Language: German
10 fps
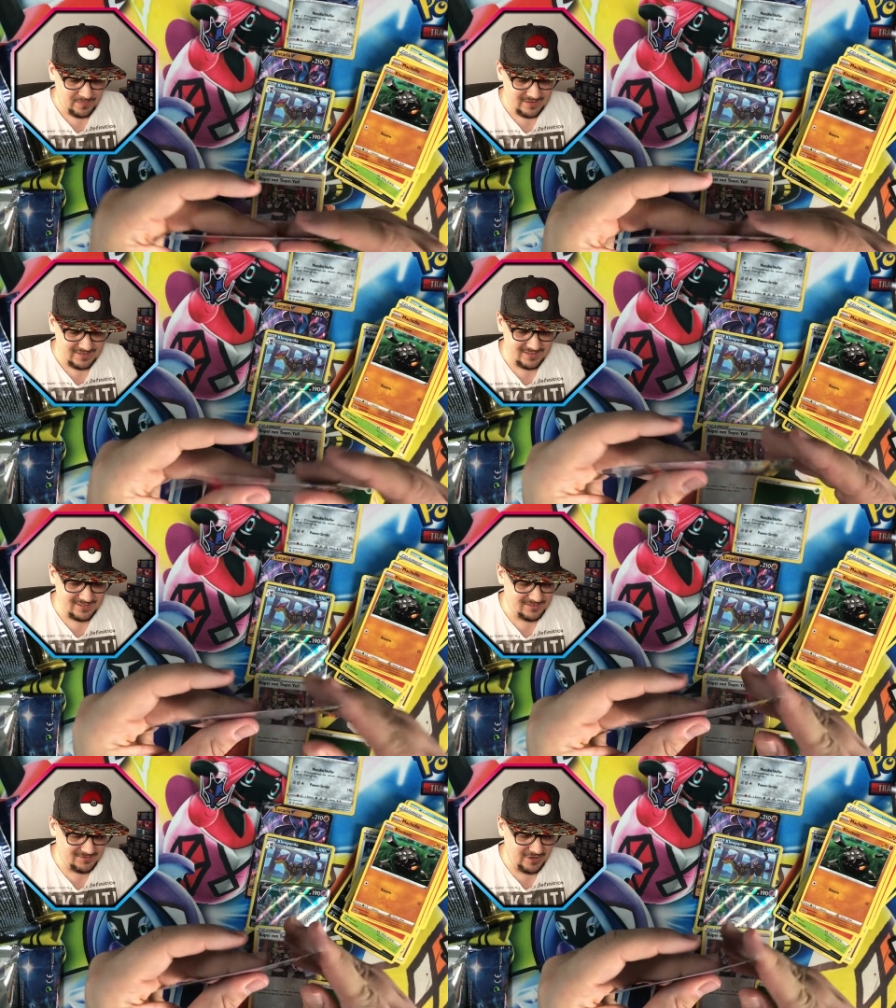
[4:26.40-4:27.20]
Das
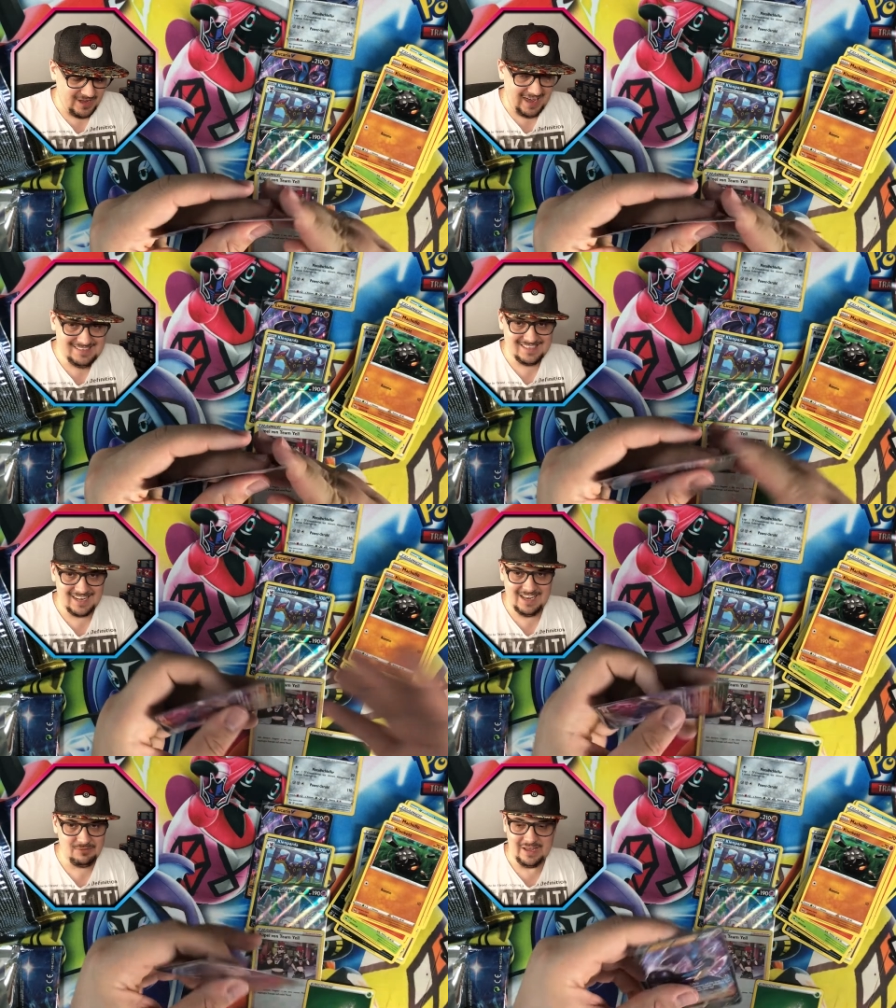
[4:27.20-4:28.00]
ist von der
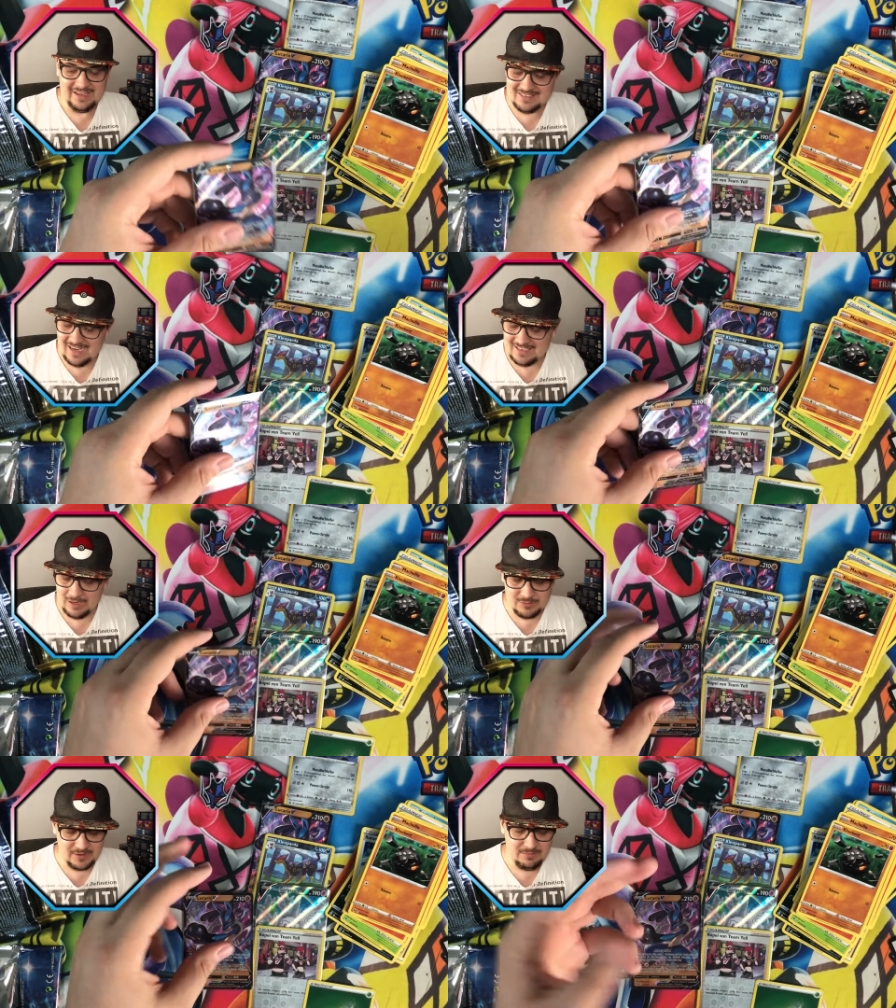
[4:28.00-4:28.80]
Anzahl her, von der Hitrate,
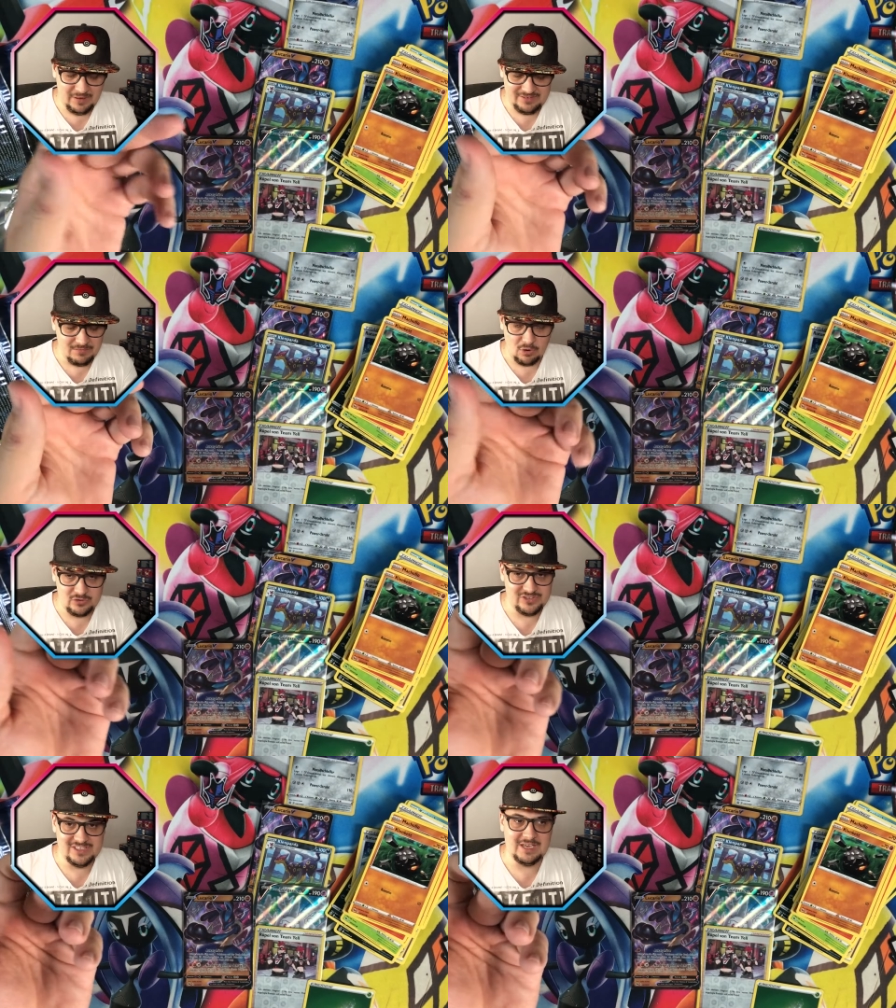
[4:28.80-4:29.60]
glaube ich, meine beste
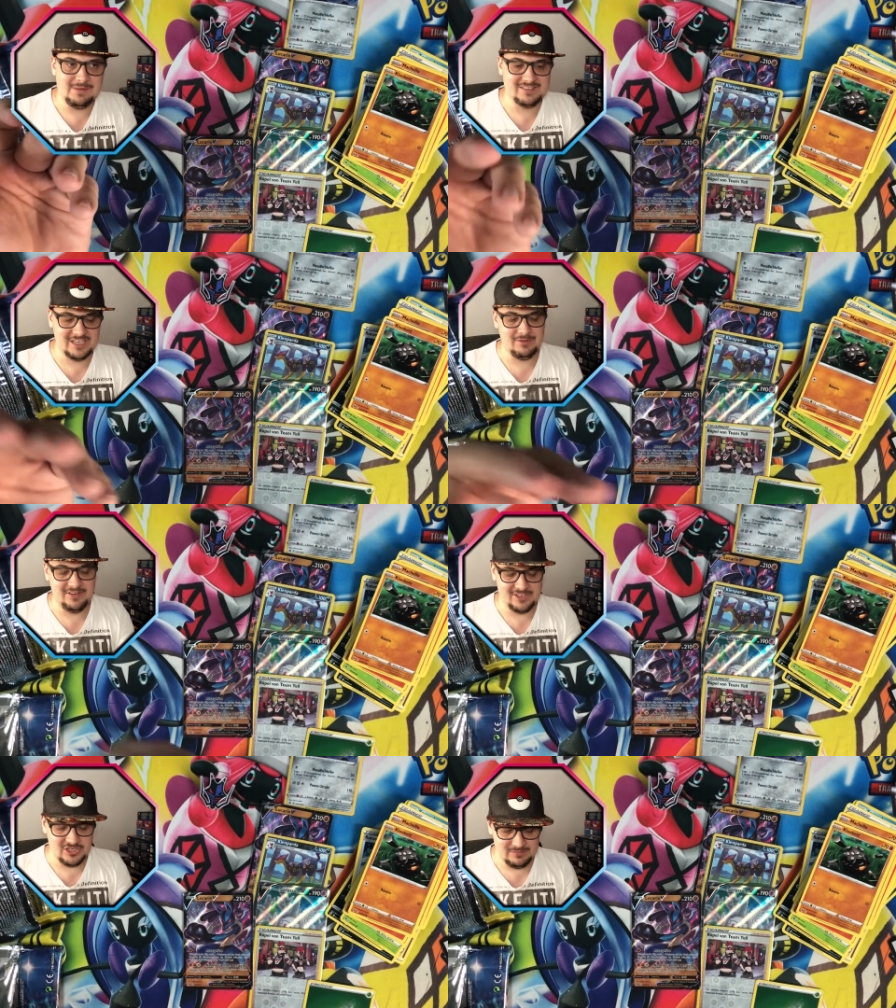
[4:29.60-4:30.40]
Box, die ich jemals hatte bei
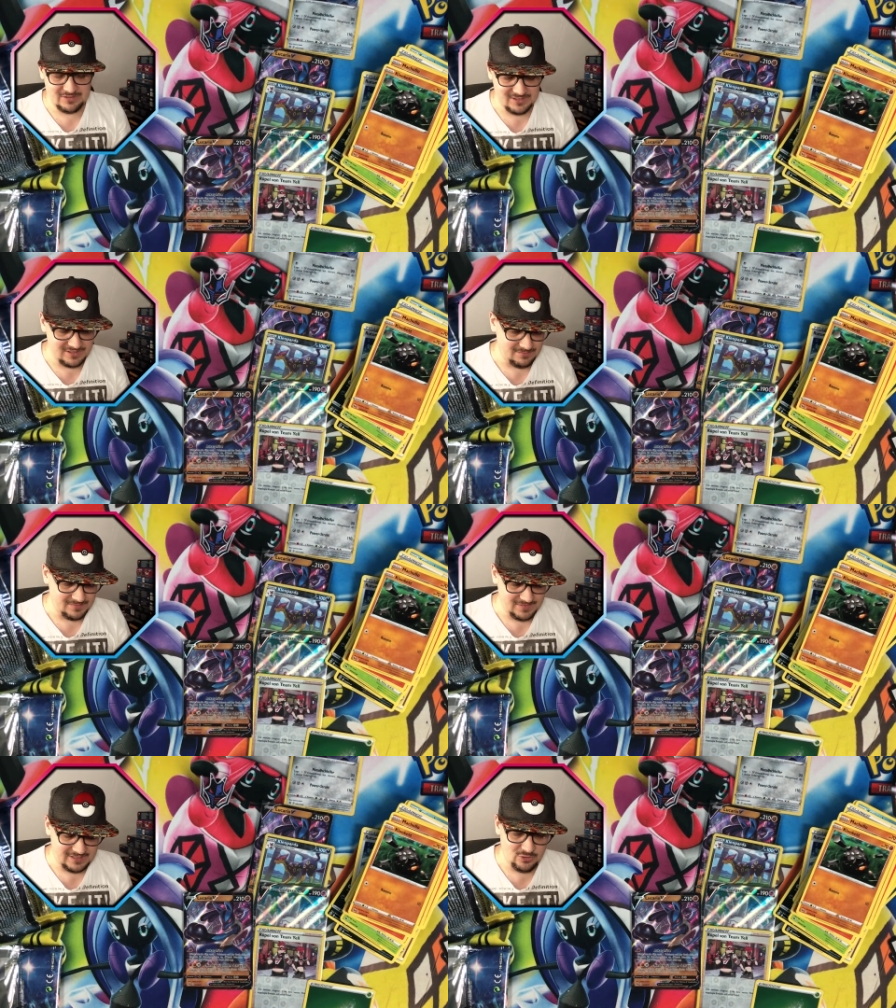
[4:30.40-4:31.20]
Weg des Äh,
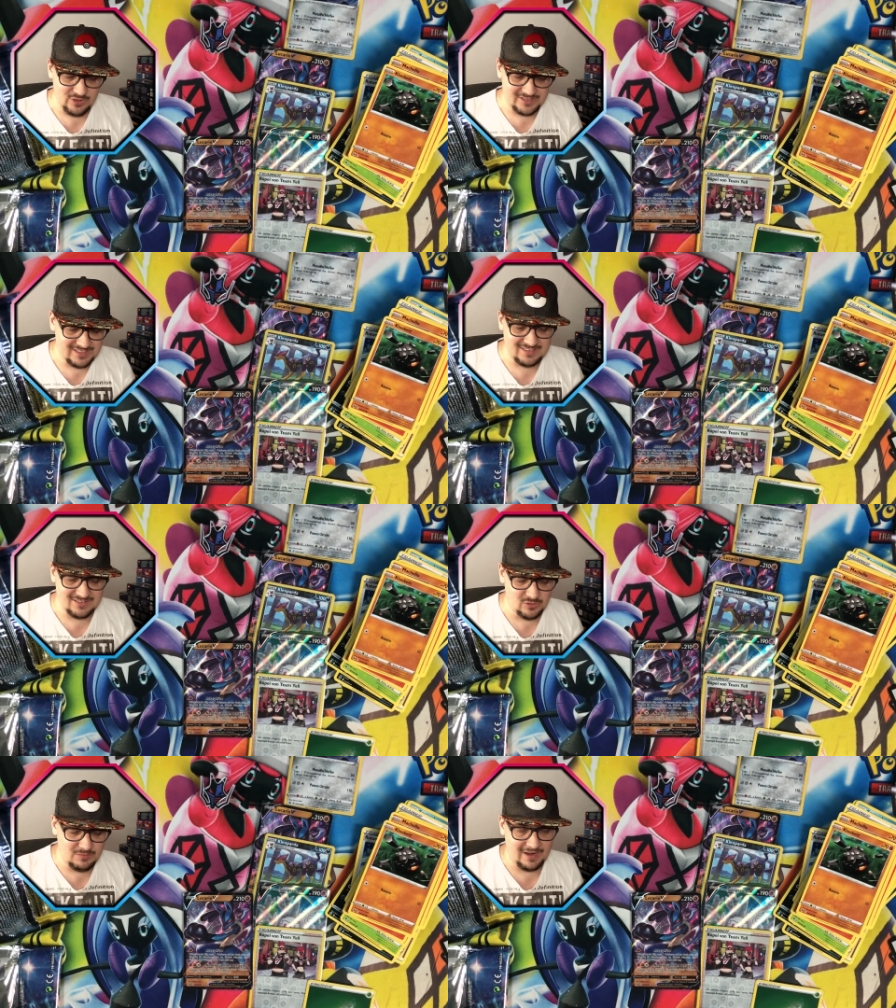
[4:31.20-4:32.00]
natürlich sind
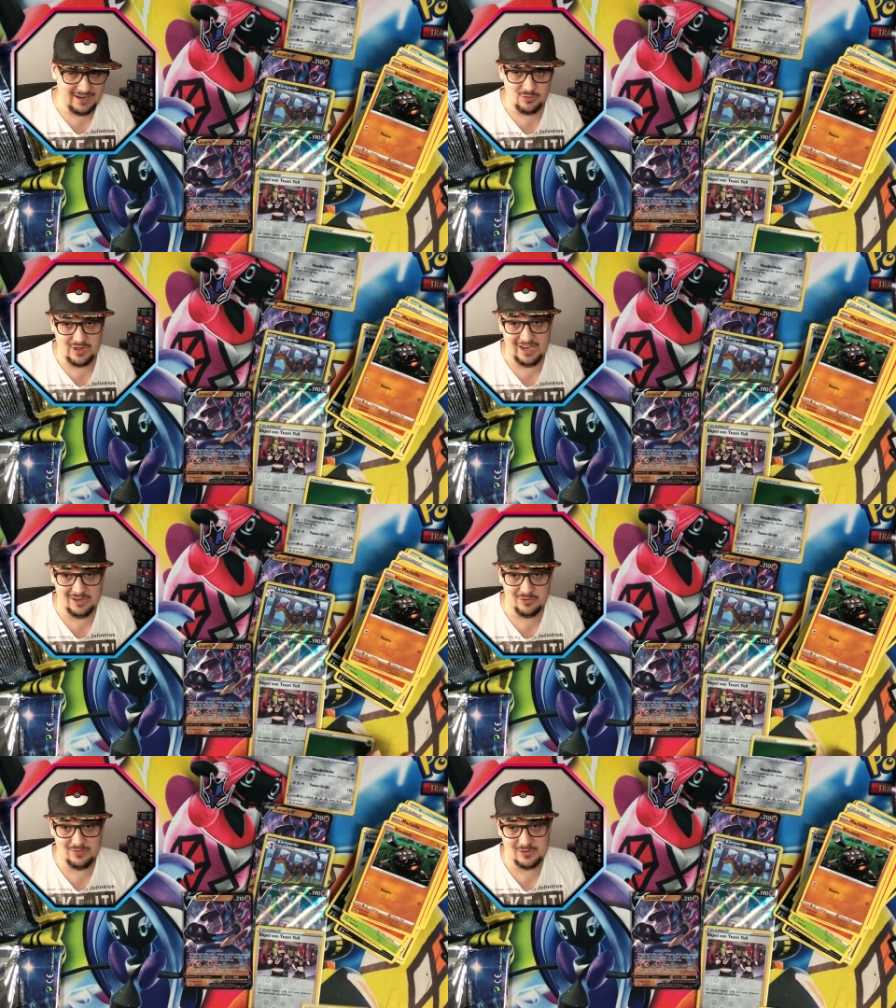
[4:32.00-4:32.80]
es nur die beiden
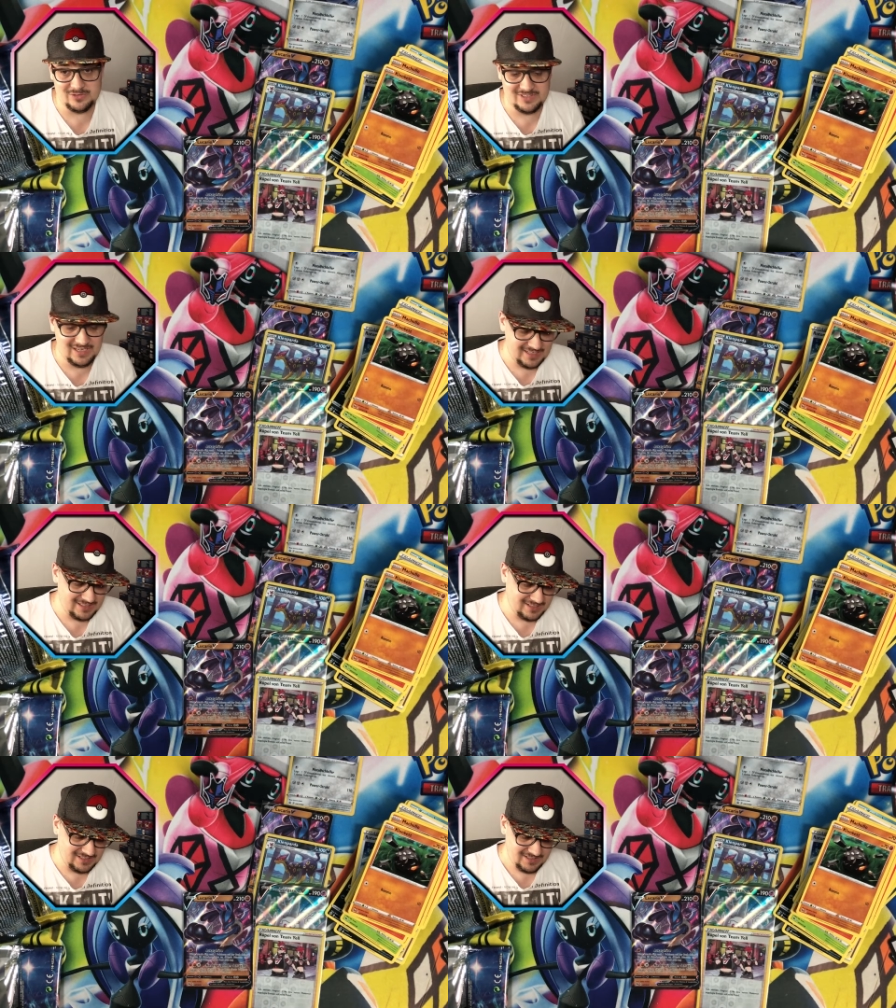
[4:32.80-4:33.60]
Lucario Vs, die
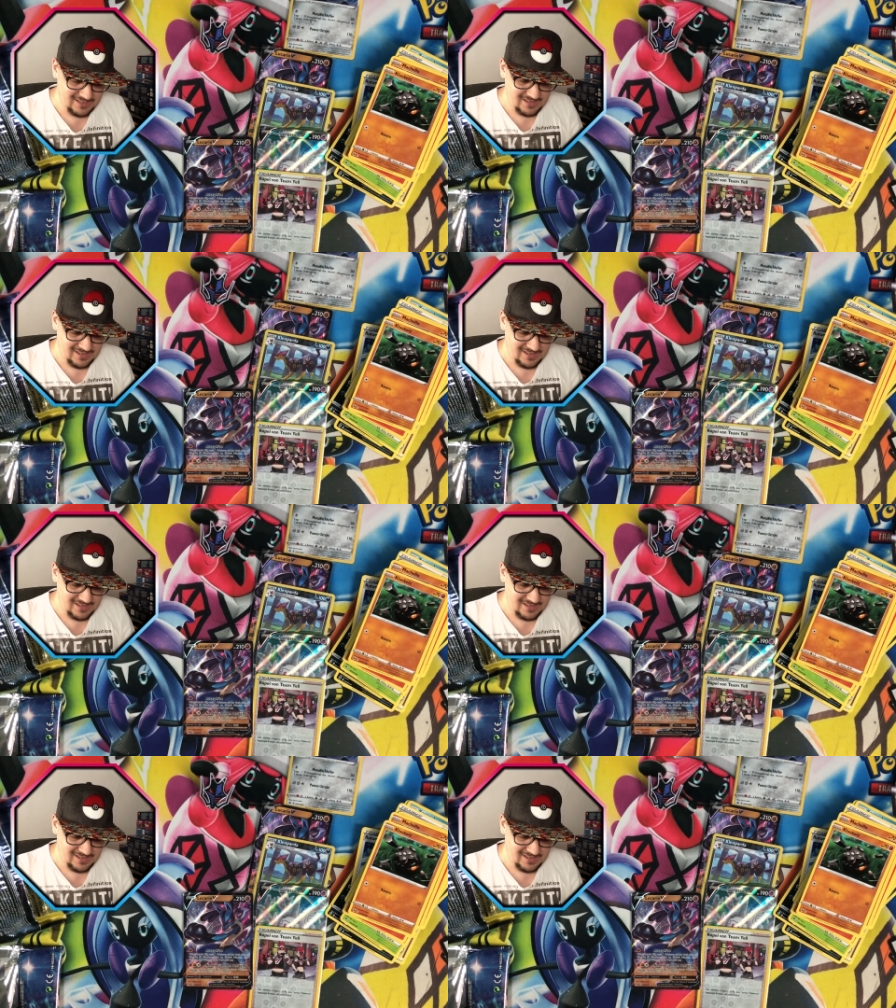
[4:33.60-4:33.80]
halt